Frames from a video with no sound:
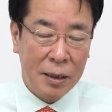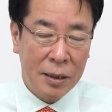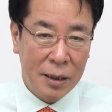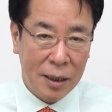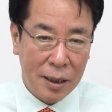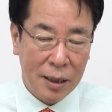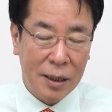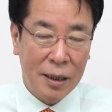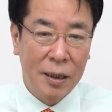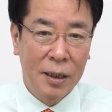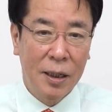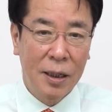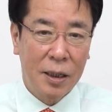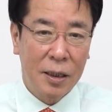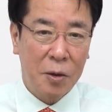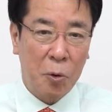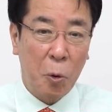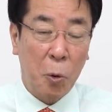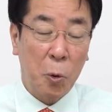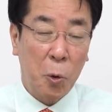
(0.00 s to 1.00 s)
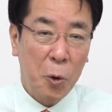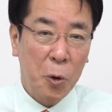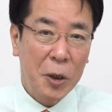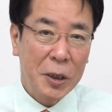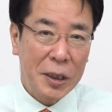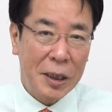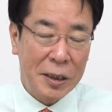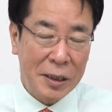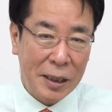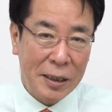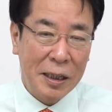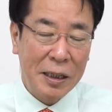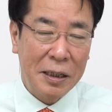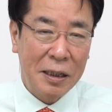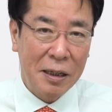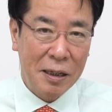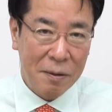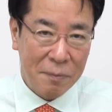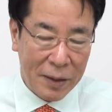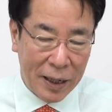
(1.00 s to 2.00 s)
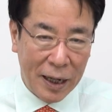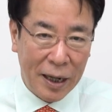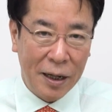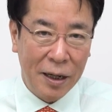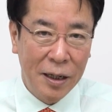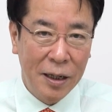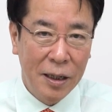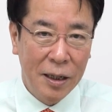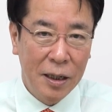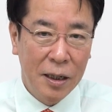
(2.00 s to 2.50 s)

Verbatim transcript: んが心得ていただければ